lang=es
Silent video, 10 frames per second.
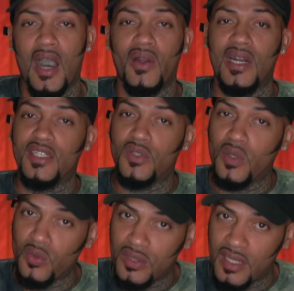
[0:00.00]
ahora les
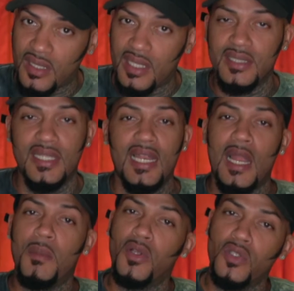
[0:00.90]
toca a ustedes
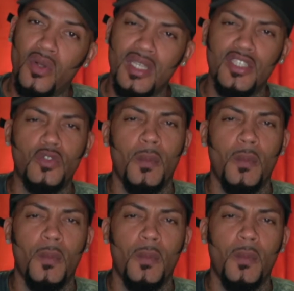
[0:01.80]
darle al botón y